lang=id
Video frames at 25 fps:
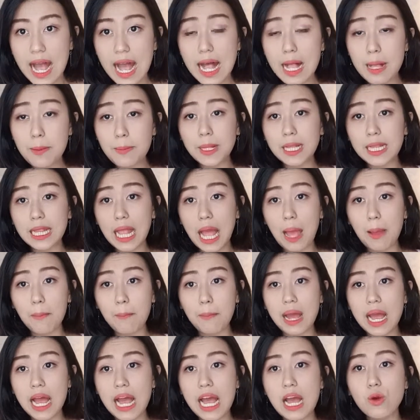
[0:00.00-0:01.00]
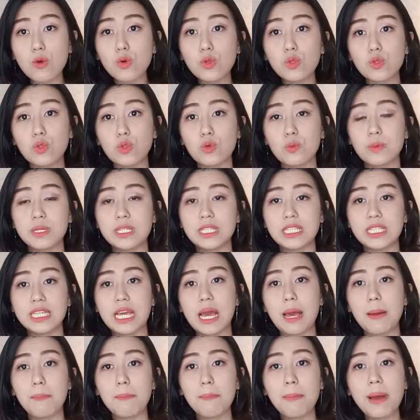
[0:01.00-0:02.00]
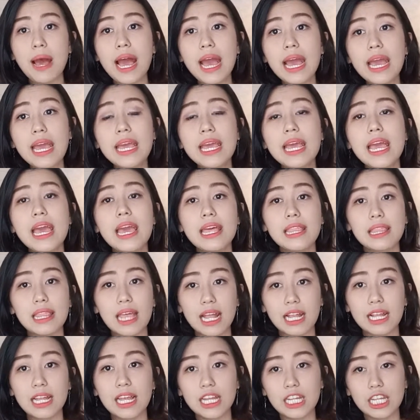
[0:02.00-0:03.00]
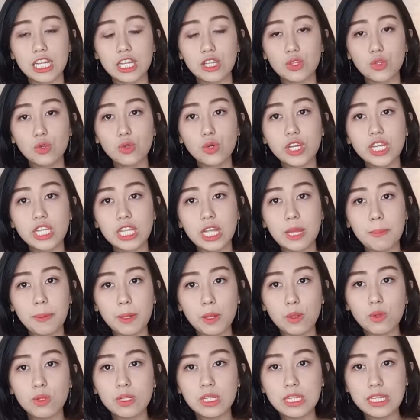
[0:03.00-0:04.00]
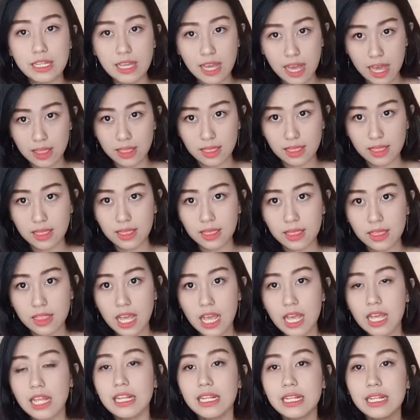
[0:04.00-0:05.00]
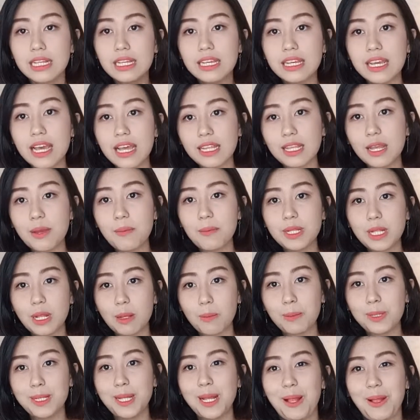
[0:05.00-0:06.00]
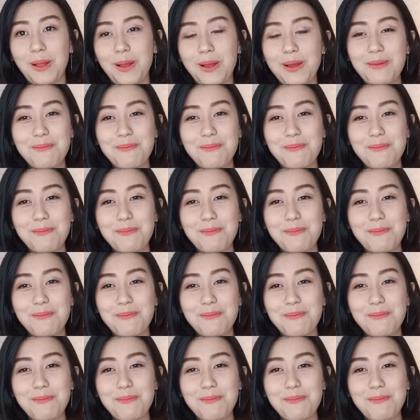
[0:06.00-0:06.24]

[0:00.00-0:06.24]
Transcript: Hal pertama untuk mencapai target itu kita perlu niat Niat yang benar-benar